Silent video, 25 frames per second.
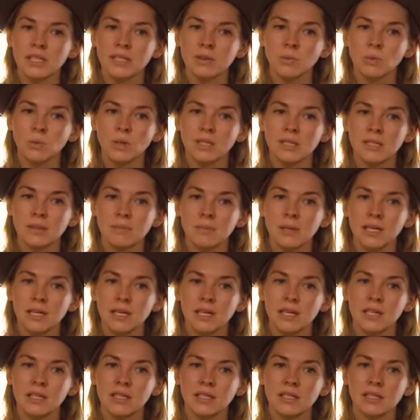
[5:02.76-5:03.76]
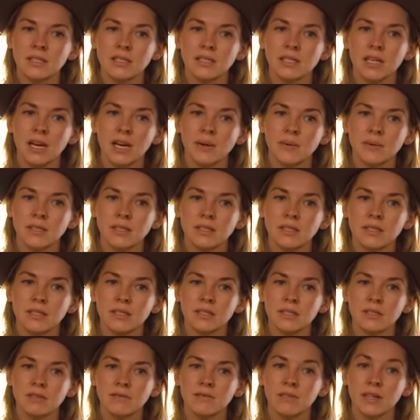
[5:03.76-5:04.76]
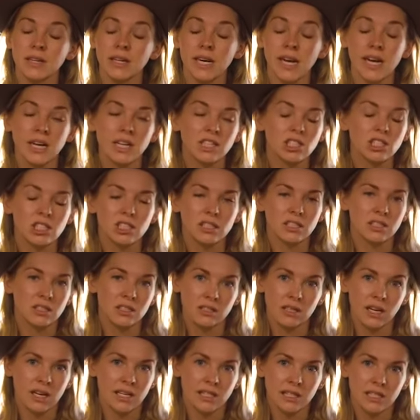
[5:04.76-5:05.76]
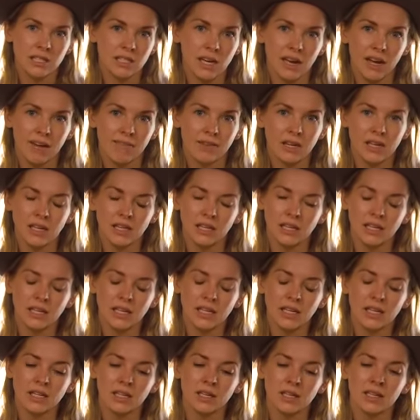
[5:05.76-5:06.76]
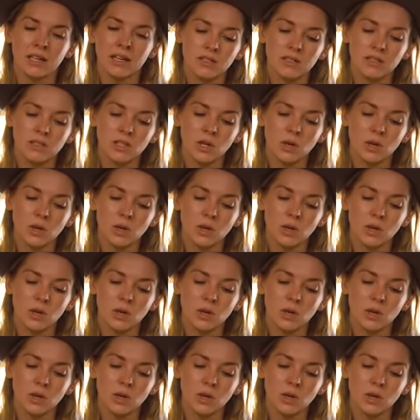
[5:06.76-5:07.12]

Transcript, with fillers: fue porque estaba muy ansiosa. No tenía nada aquí. Así que en